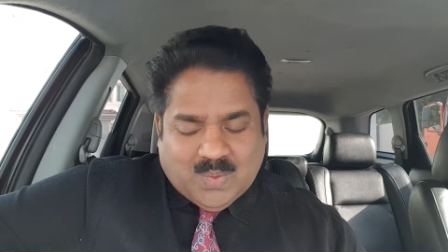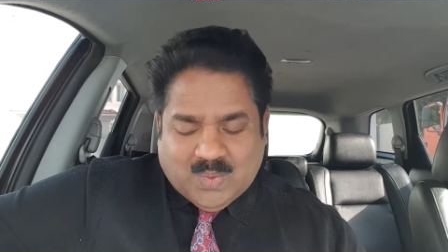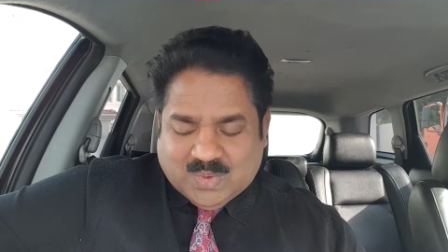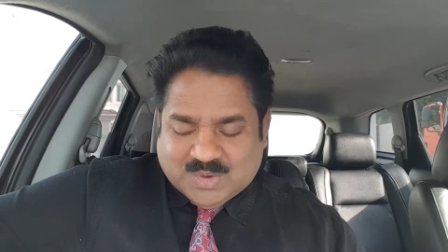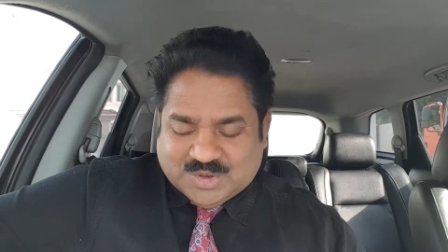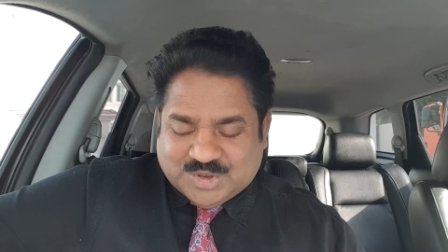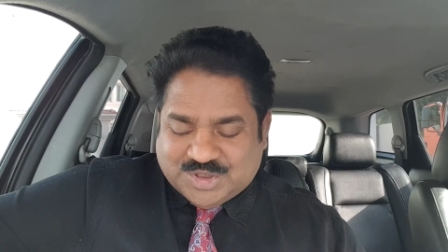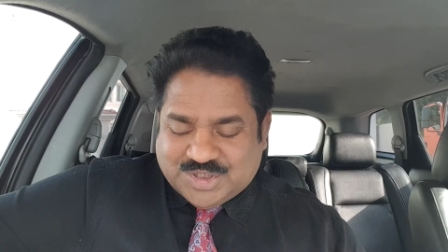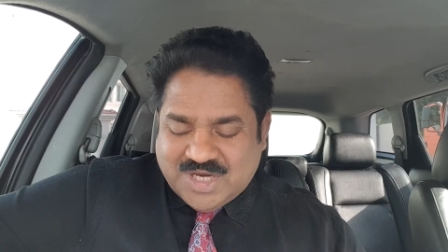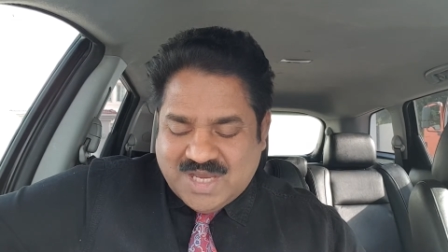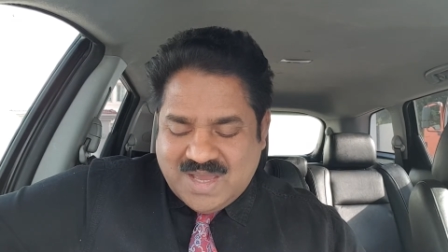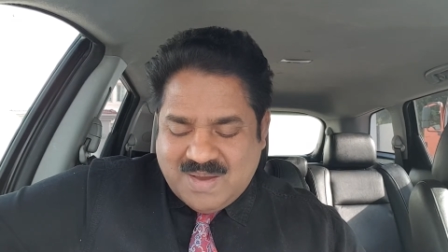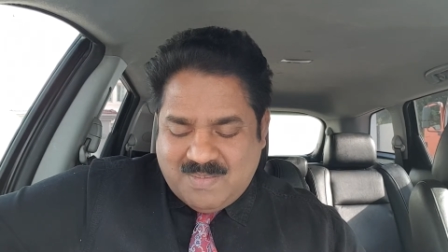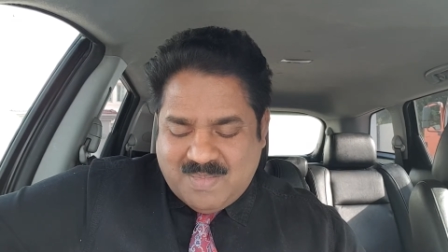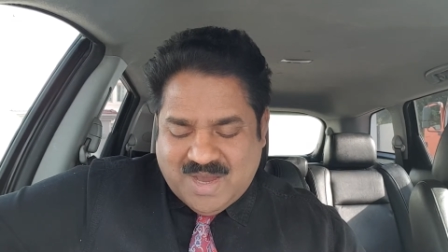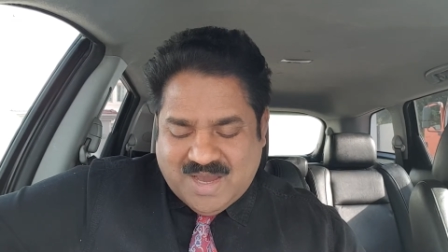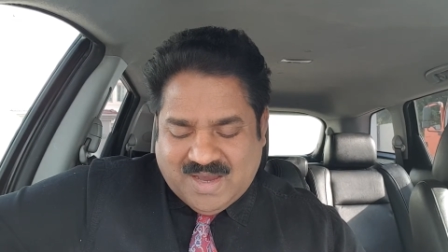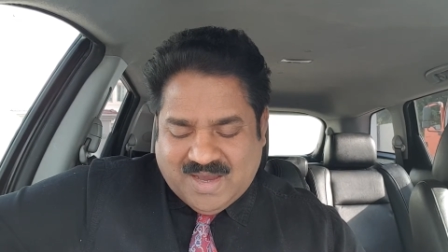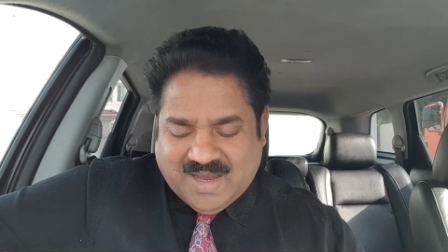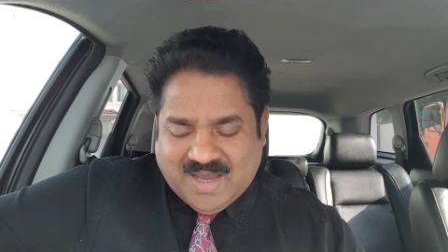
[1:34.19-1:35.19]
உன்
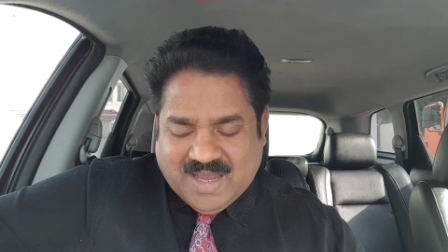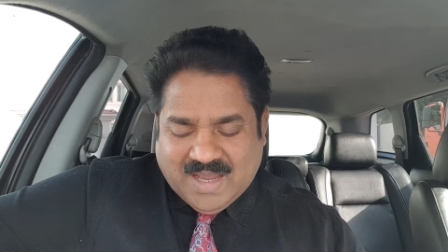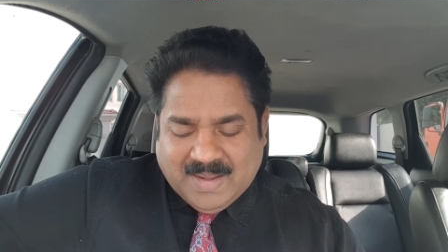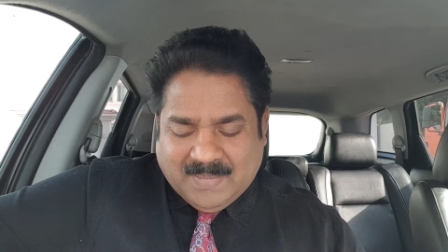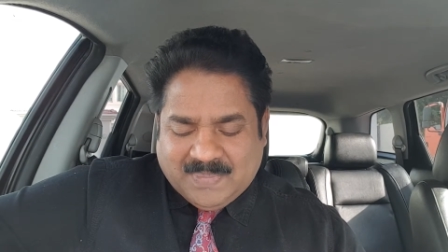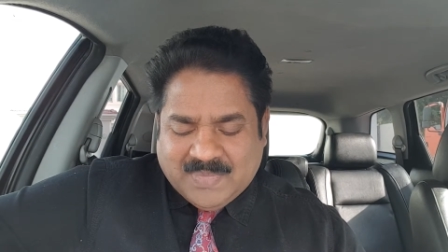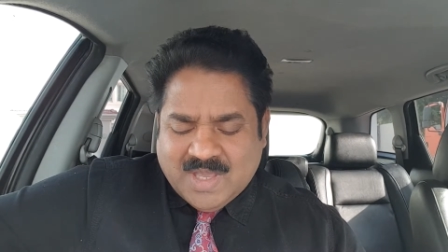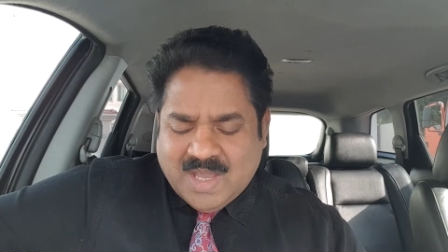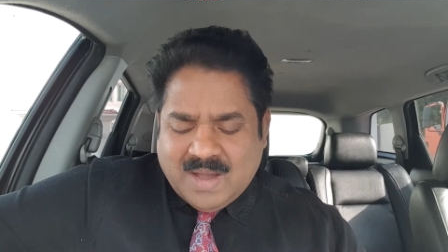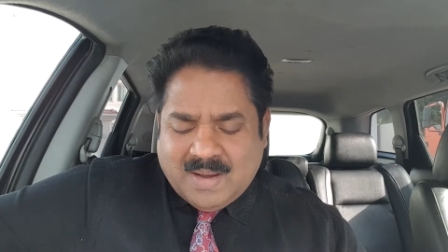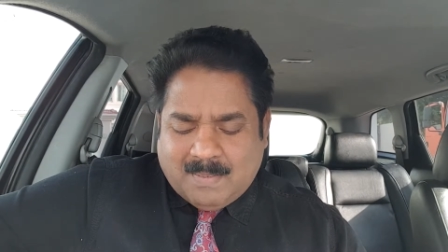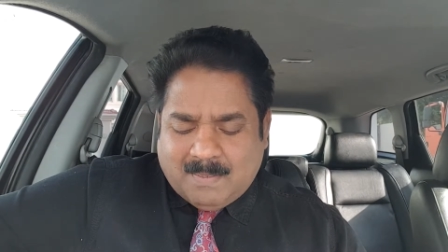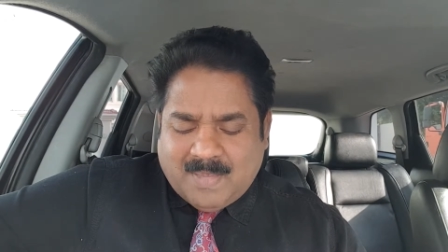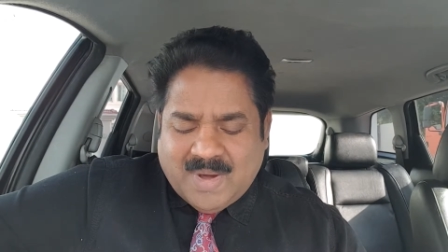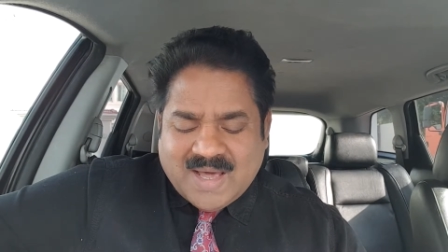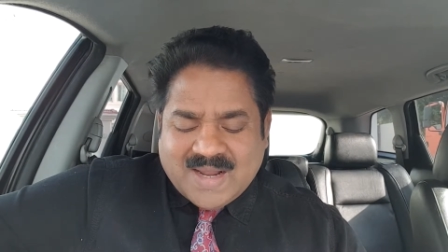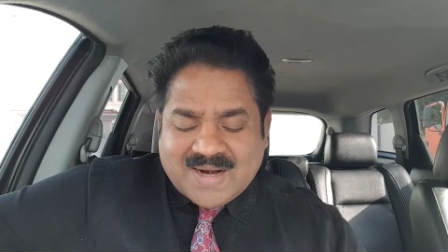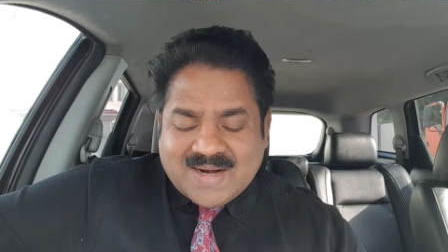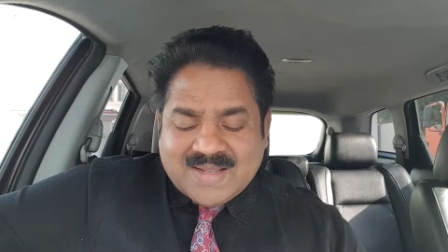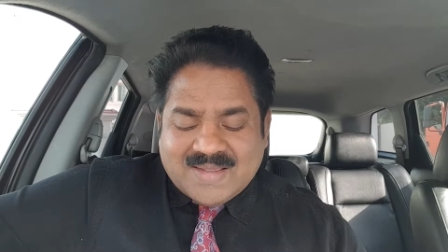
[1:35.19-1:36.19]
ஜெயம் எங்கே
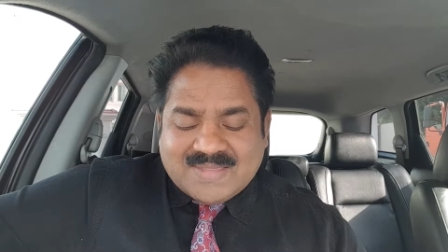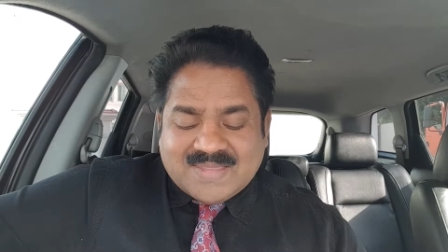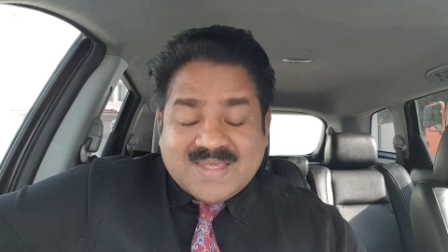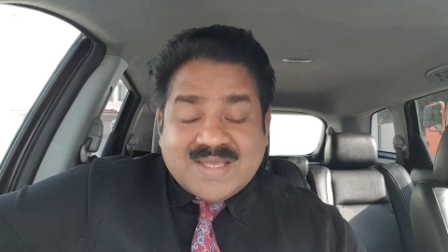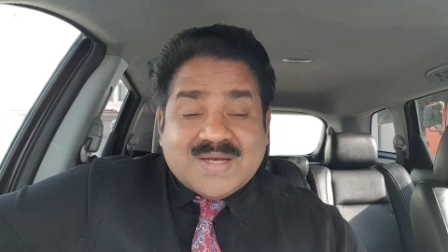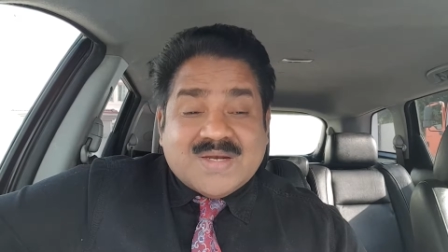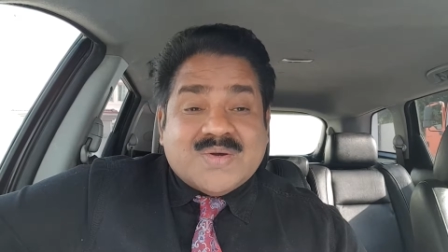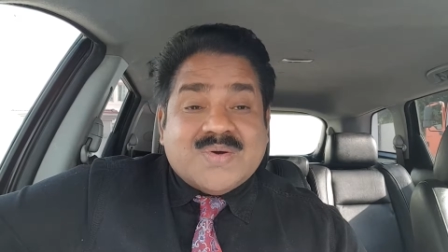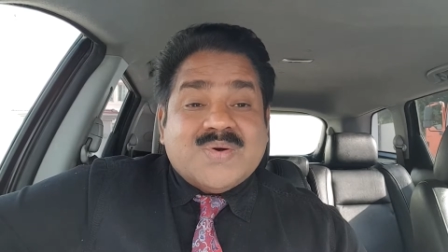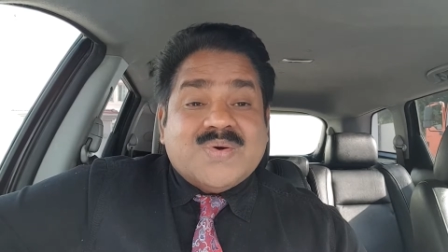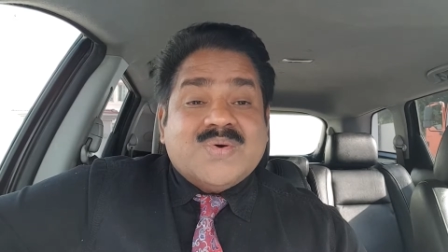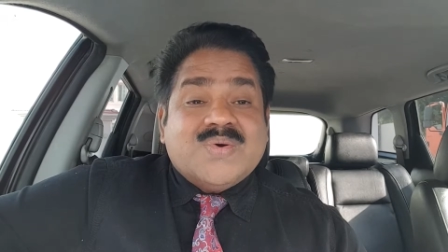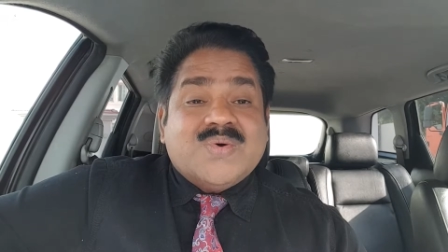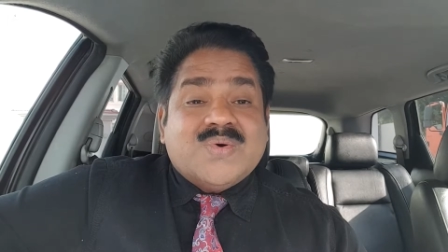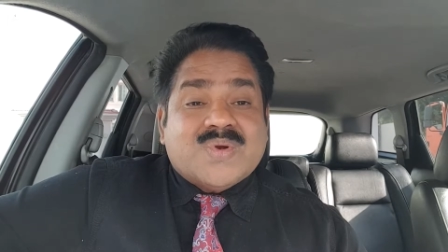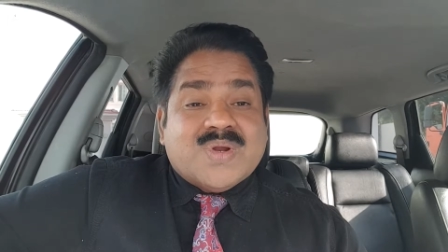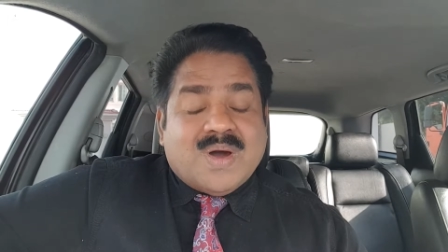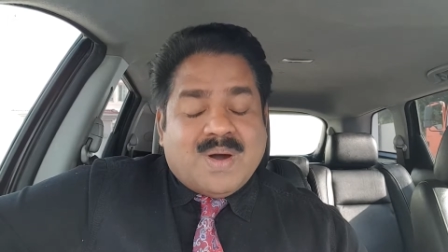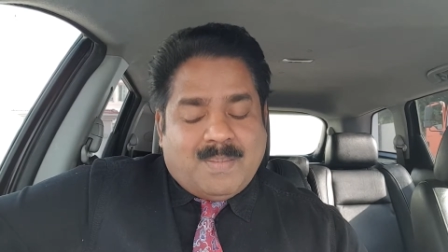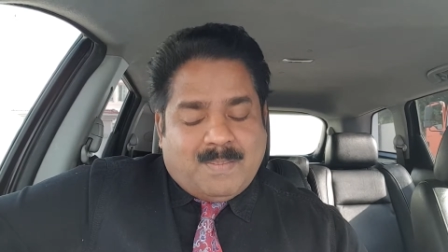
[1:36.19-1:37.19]
மரணத்தின்
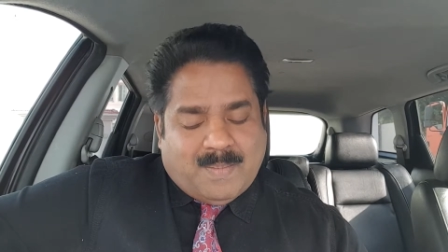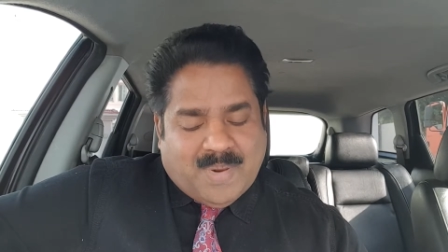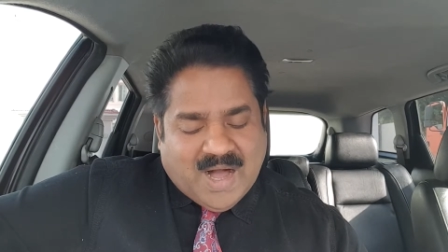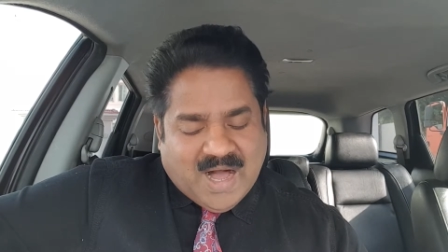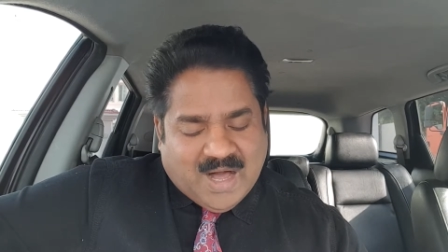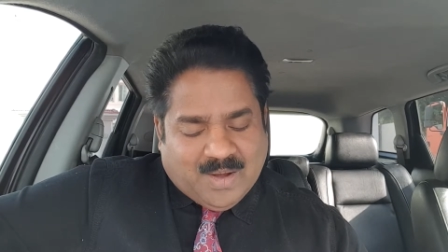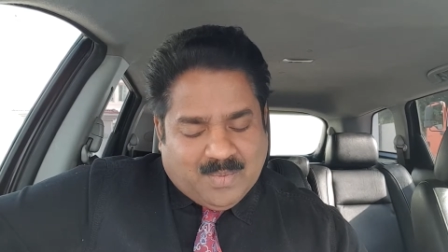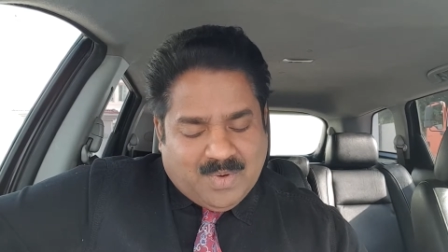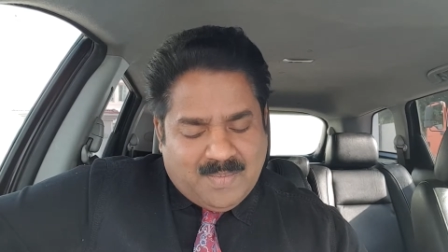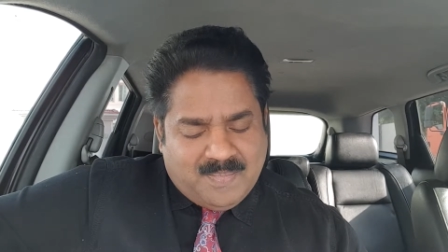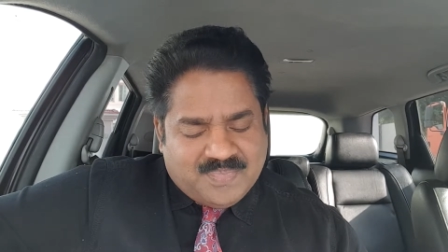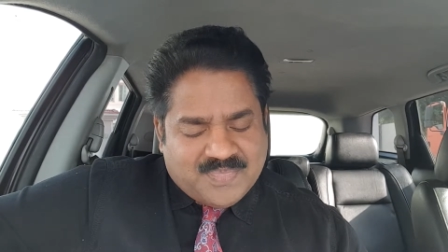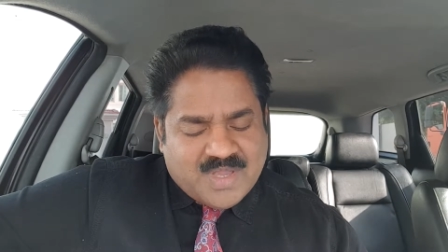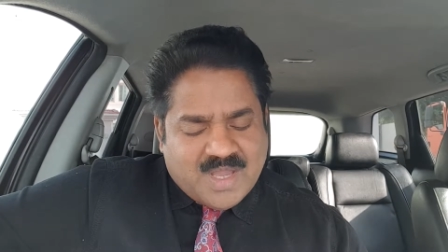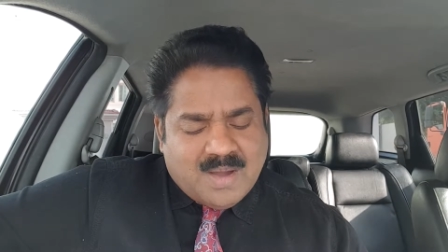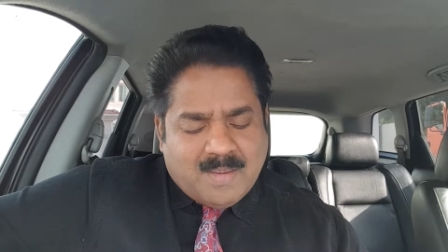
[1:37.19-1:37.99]
கூர் பாவம்